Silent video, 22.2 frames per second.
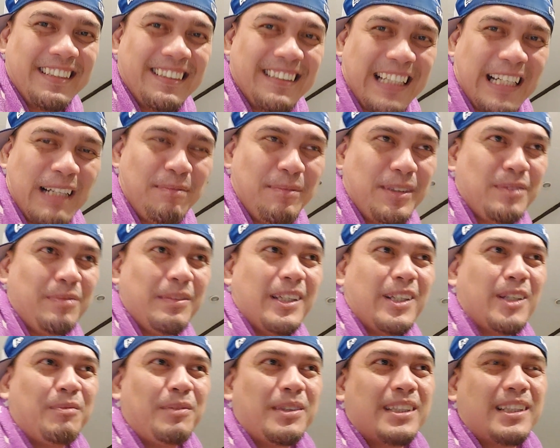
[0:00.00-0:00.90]
Tapos
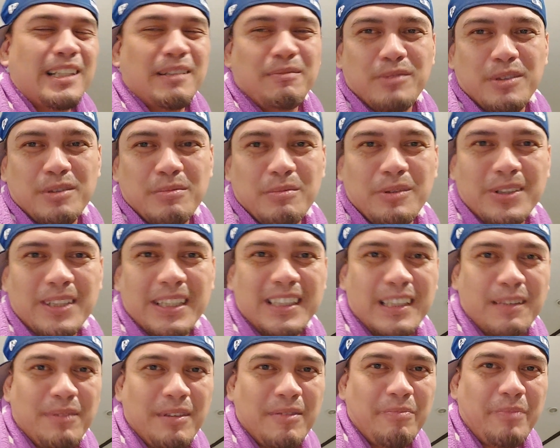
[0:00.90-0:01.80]
meron pa silang bubuksan
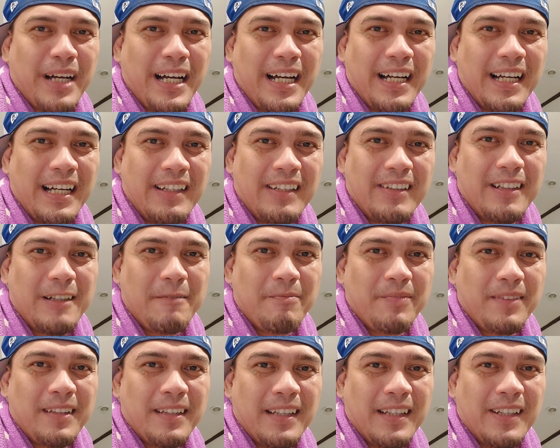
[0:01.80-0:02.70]
sa Pampanga, no?
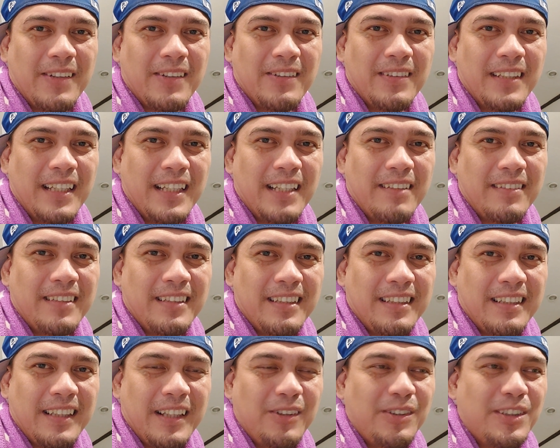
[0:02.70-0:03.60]
Ganun din.
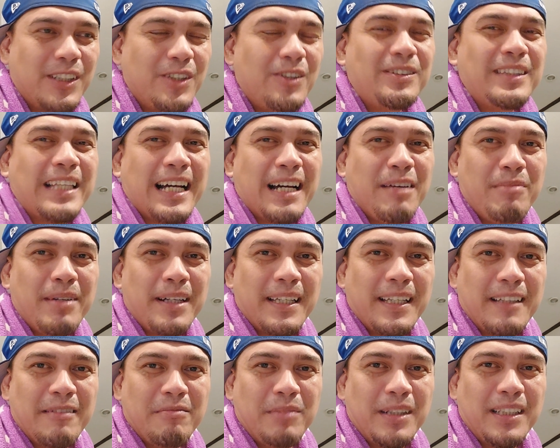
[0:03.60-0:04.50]
Eh, sinong tanga
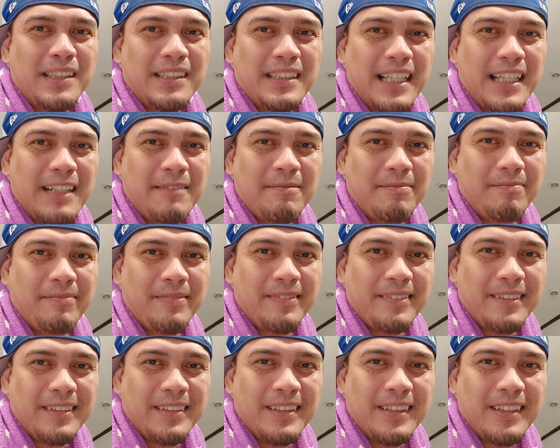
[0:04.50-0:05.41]
mag-i-invest dyan?
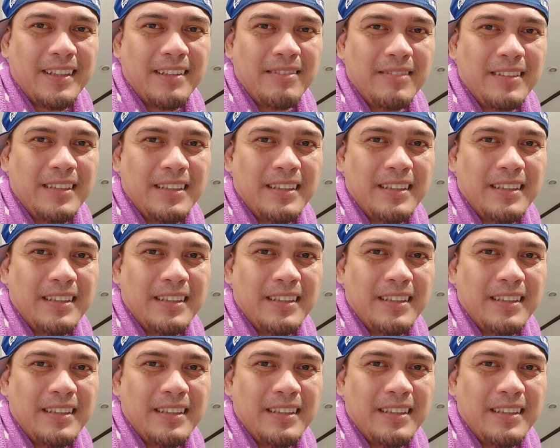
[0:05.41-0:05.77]
Ayaw! No?